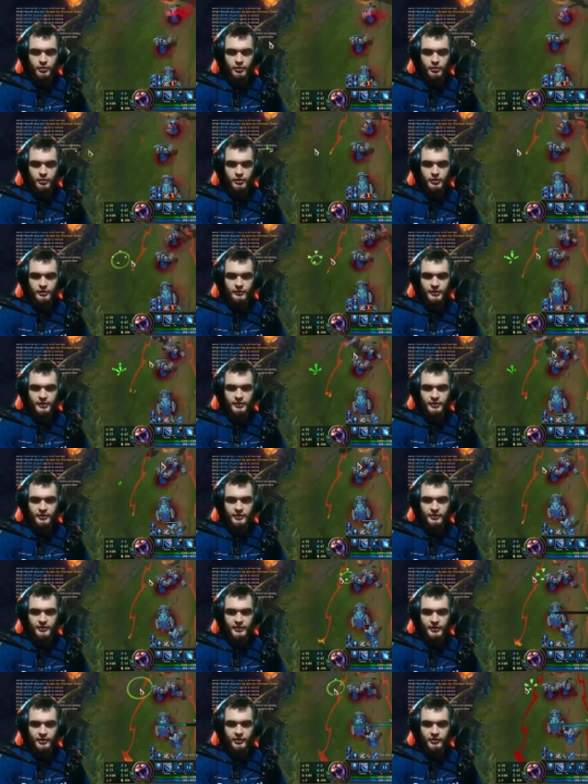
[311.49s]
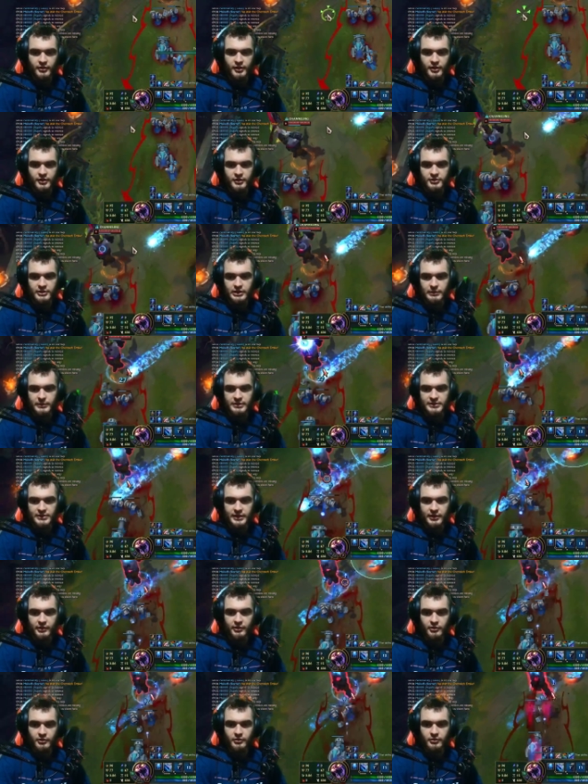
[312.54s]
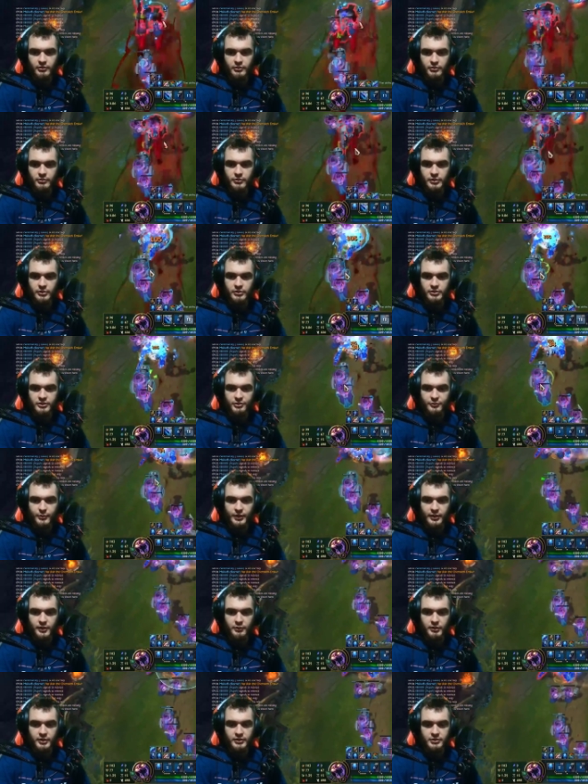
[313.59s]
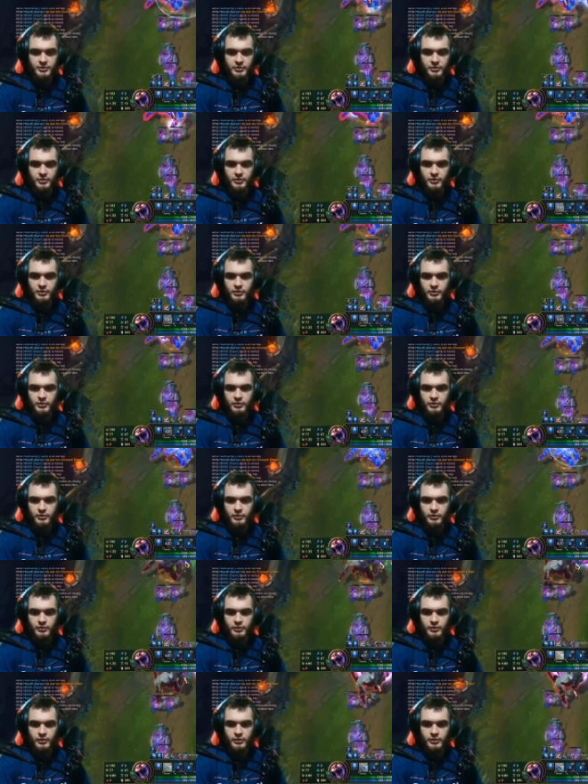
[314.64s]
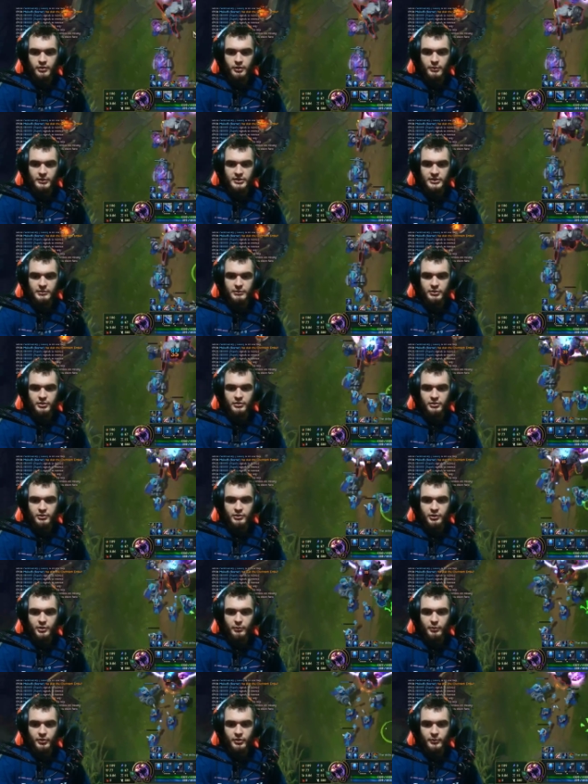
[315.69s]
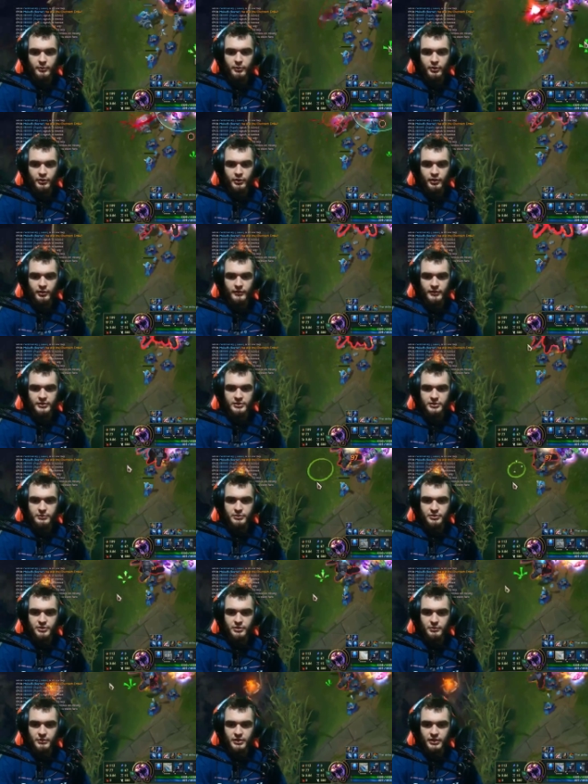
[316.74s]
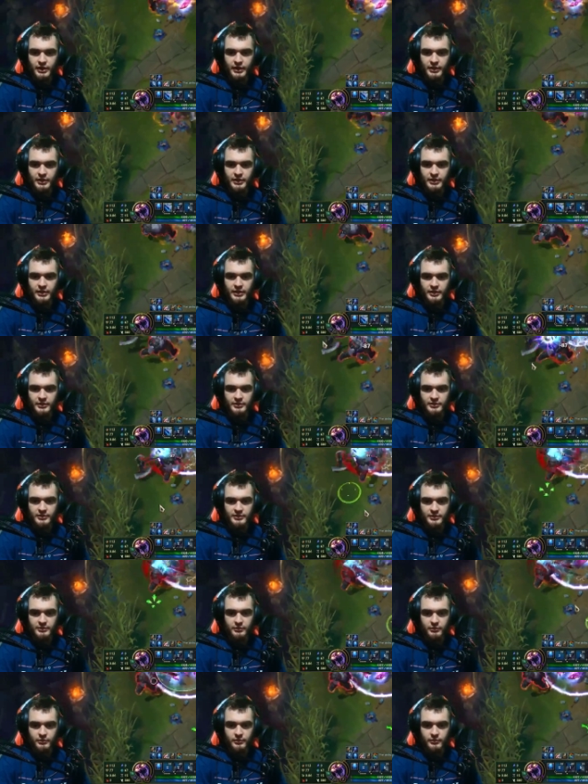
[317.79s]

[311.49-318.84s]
Odwiedzę se Sajonka, siema Sajon, mimo że wpadłeś. I będziemy go tylko body blokować, żeby ziomek Ergi nie nacisnął.